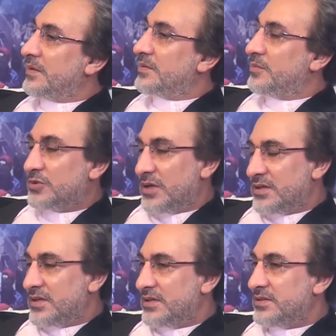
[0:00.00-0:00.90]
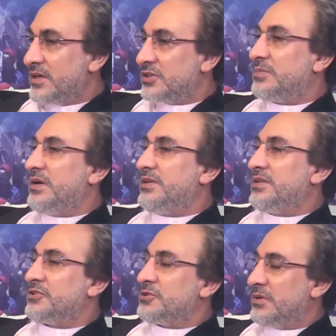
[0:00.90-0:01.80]
Evet, mutlaka yardıma
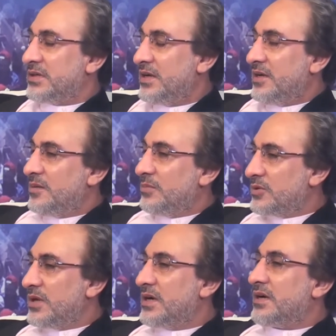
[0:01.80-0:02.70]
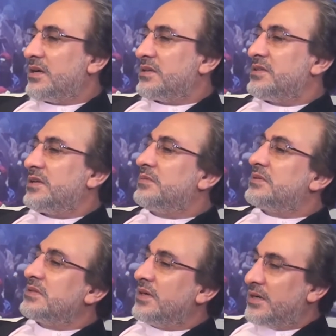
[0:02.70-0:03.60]
ihtiyacı var. Mutlaka
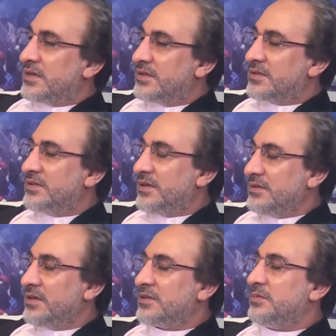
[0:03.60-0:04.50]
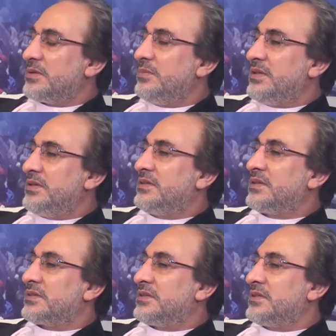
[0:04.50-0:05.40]
kardeşlerimizin analarına yardım etmeleri
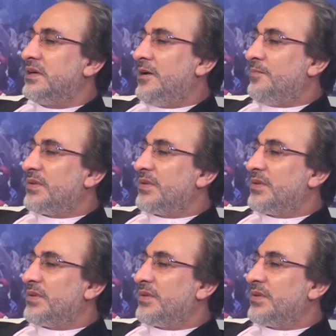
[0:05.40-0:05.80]
gerekir.